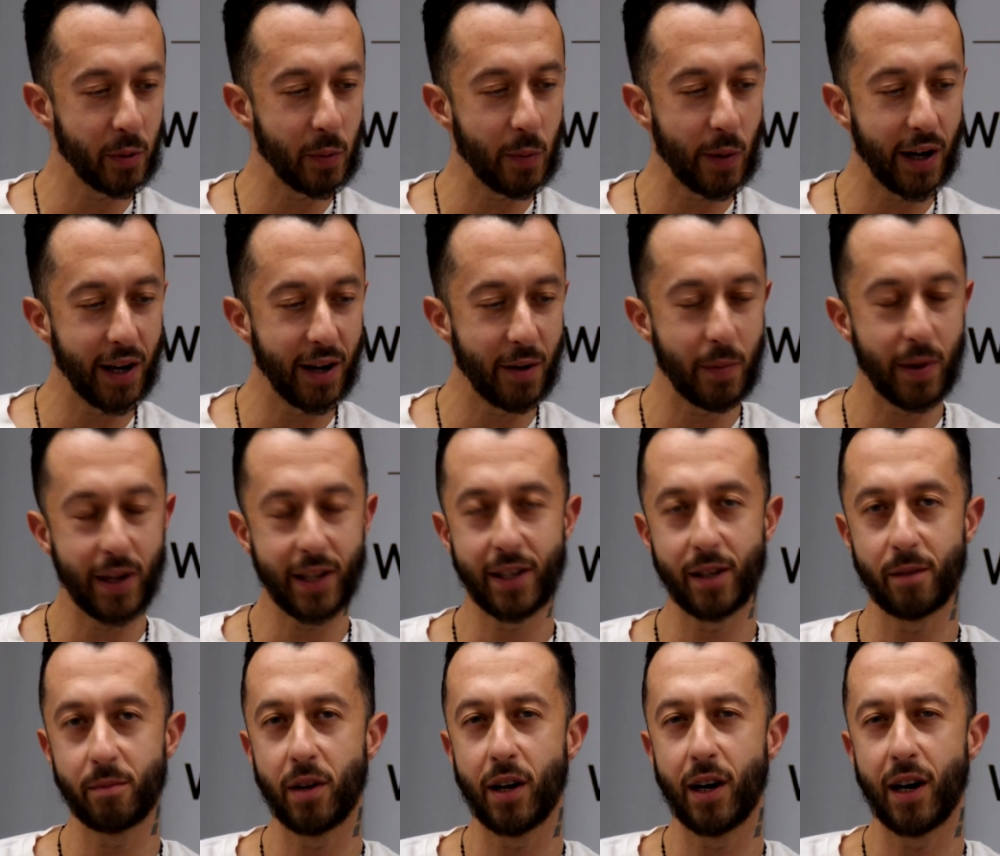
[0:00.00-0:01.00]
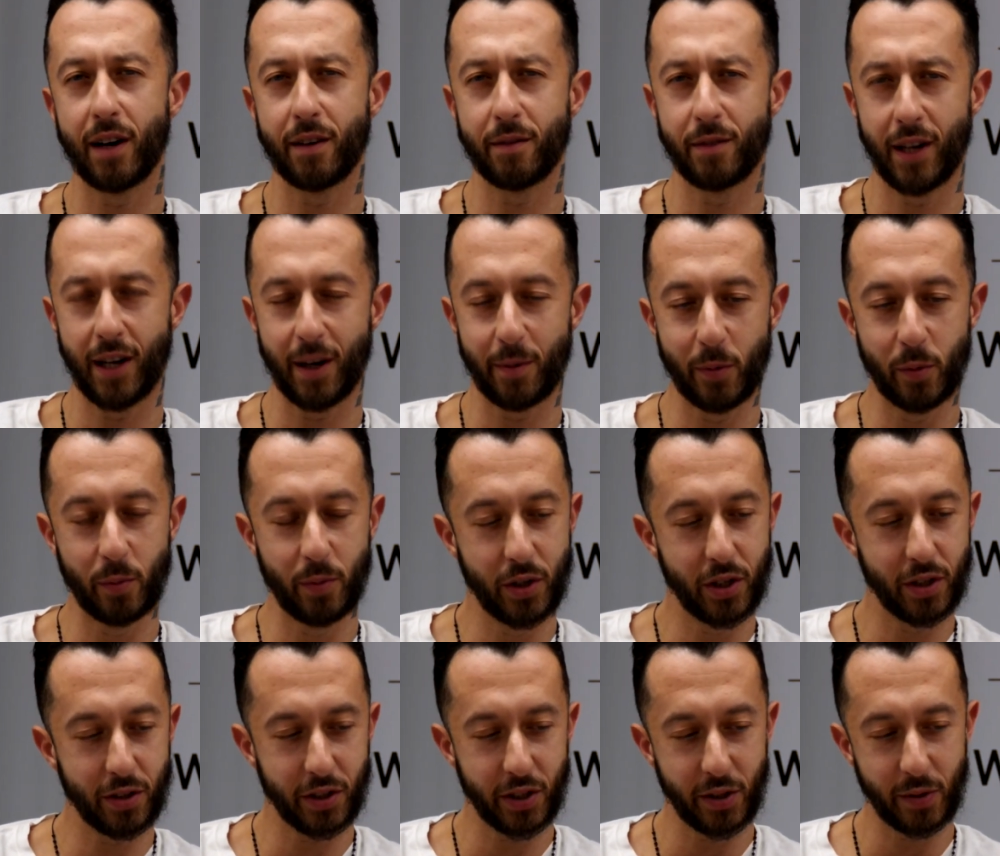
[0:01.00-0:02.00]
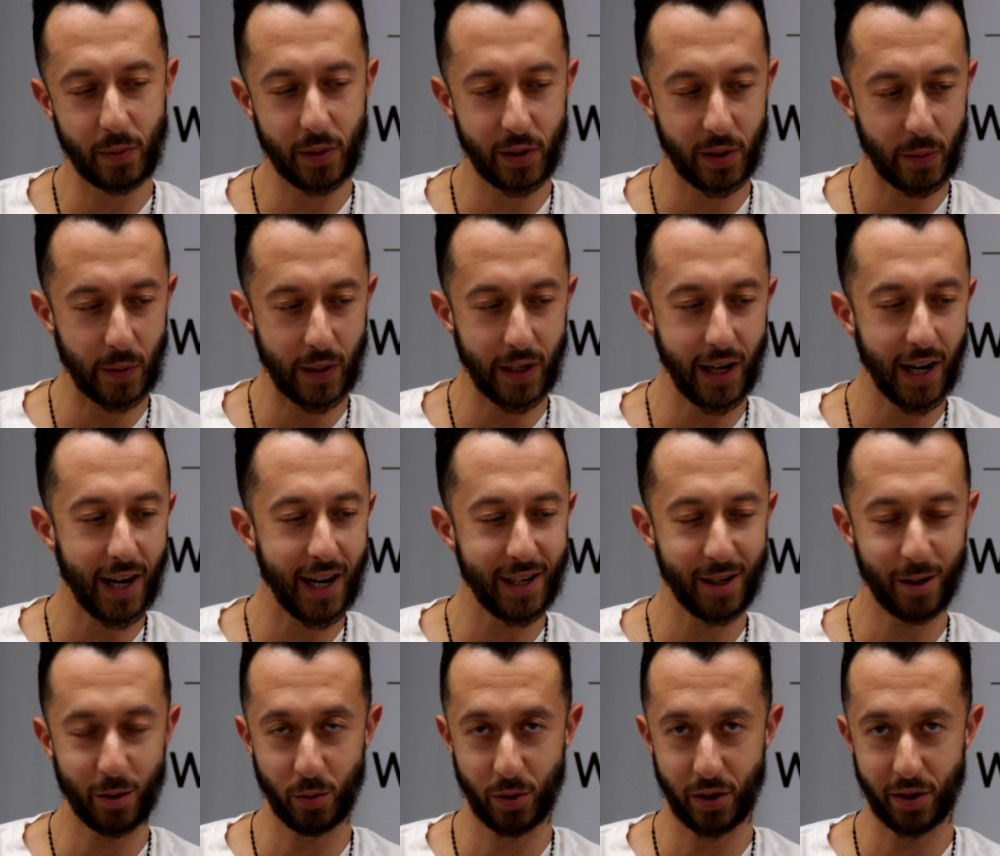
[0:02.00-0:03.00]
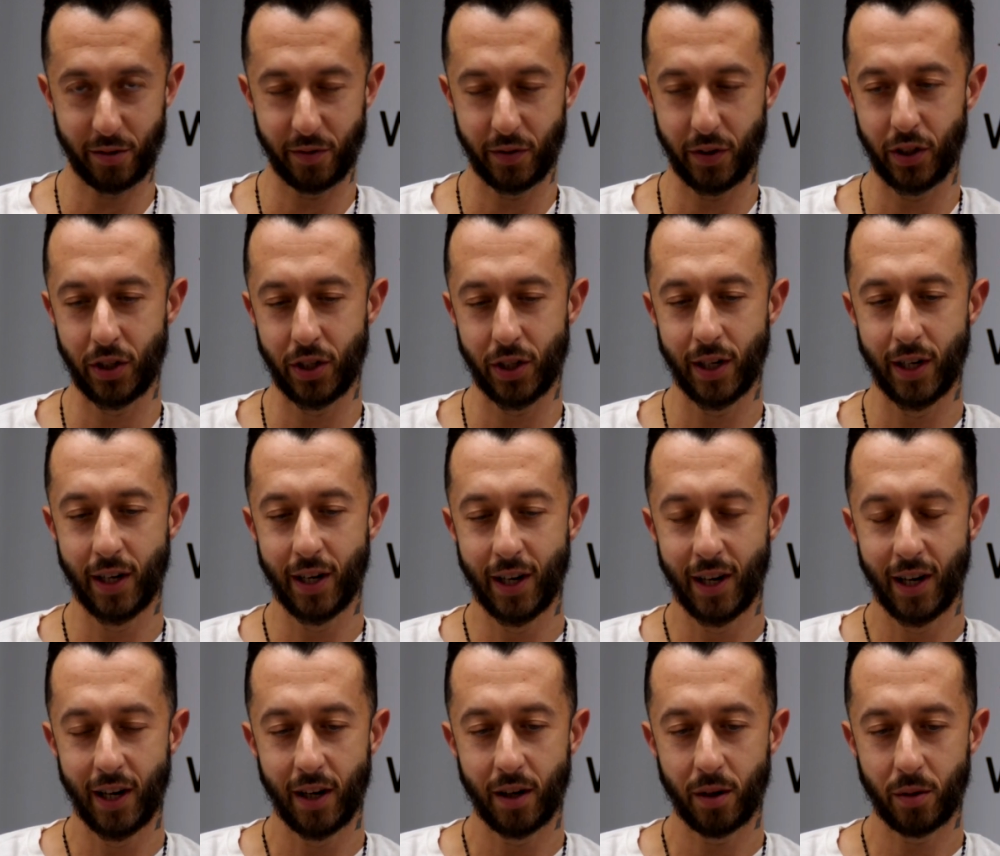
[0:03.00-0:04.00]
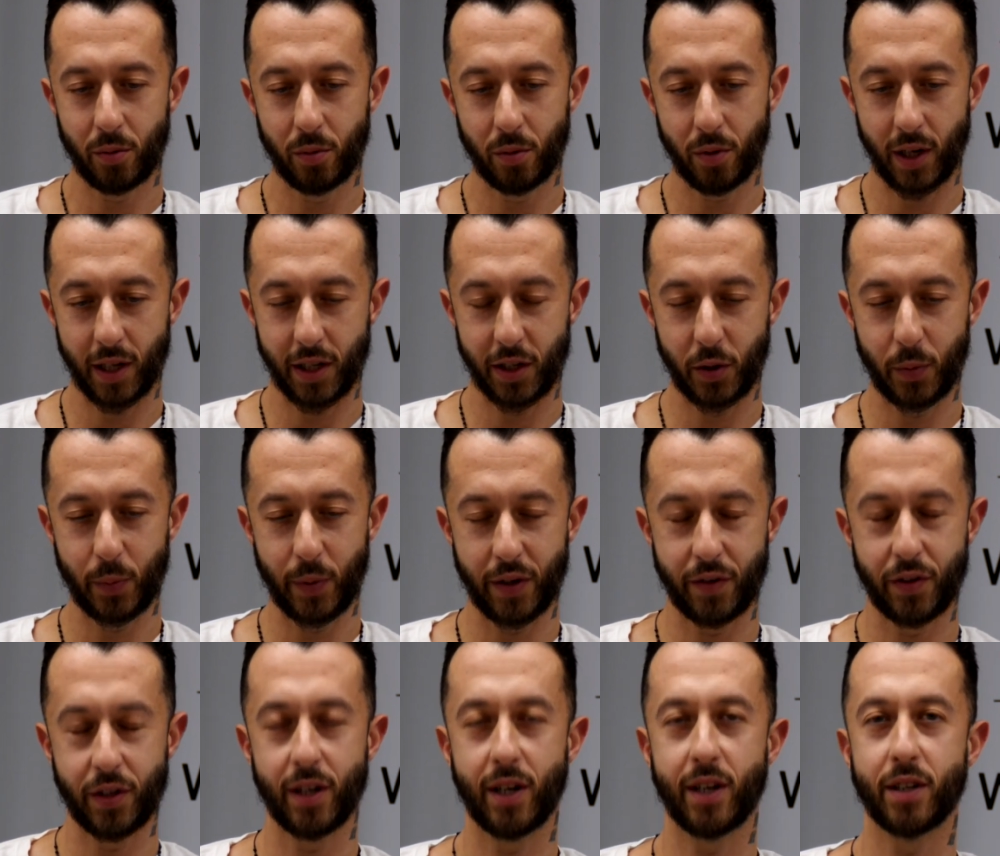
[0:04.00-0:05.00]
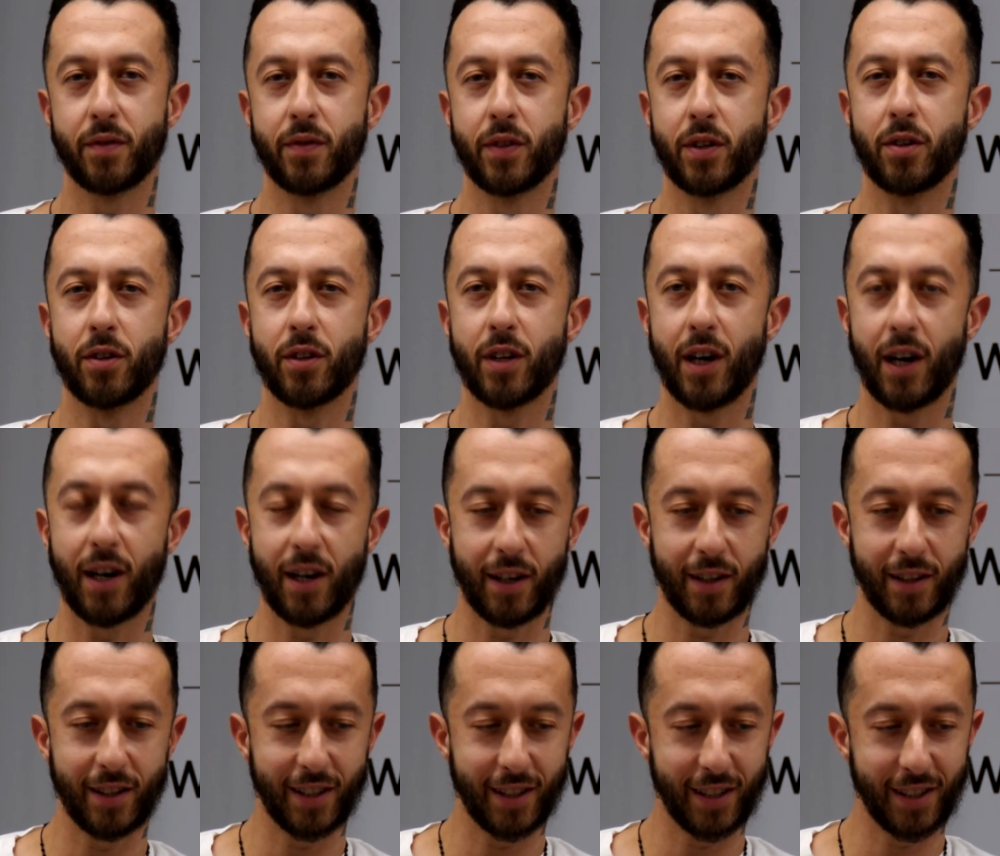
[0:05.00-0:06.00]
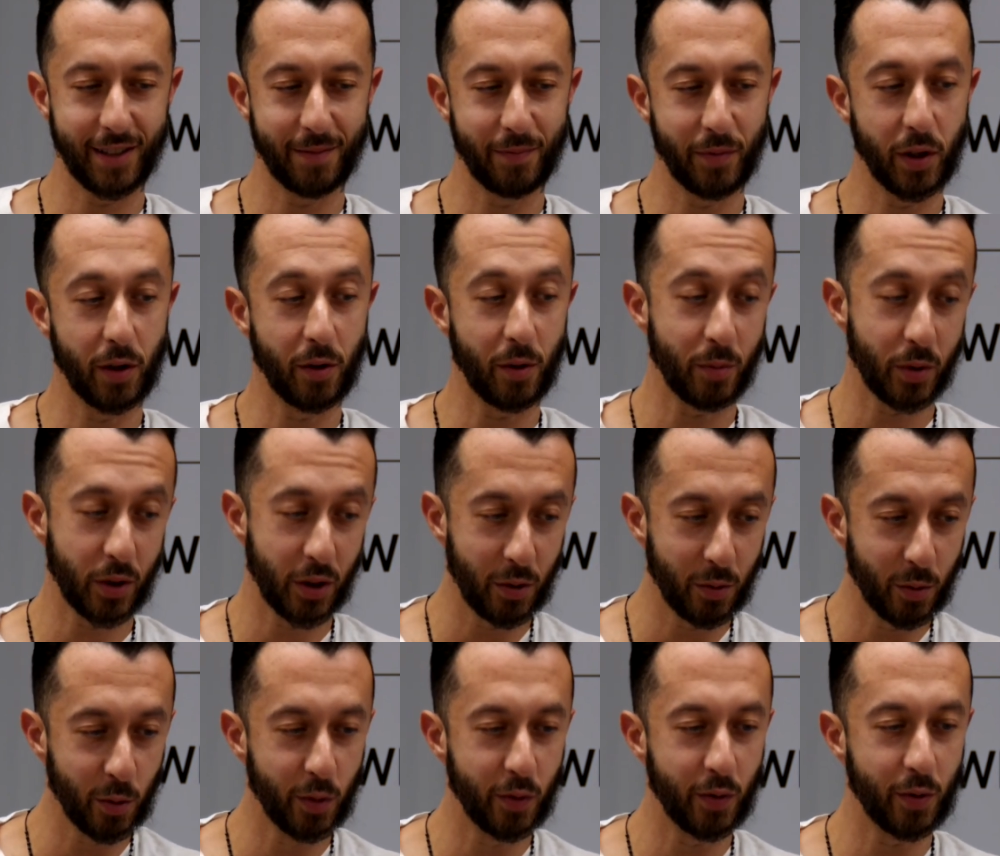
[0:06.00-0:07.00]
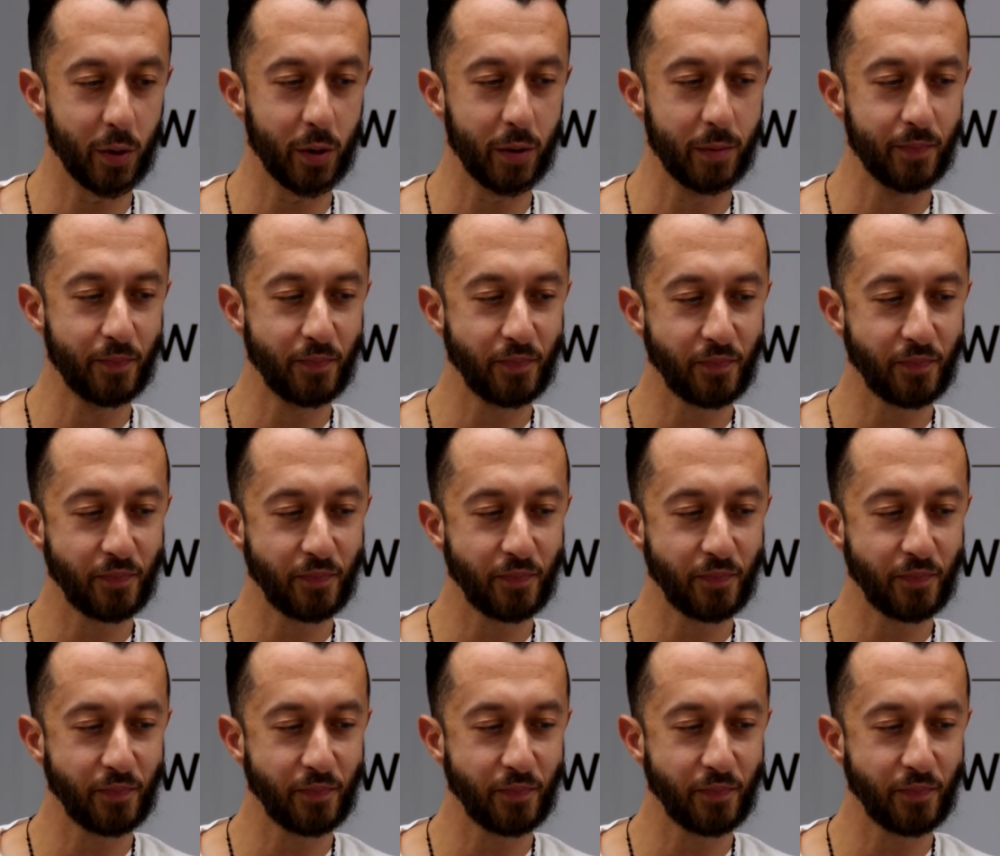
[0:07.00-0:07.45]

chyba elementem dla, dla publiczności będzie Ania Rusowicz, która też pierwszy raz wykona romski utwór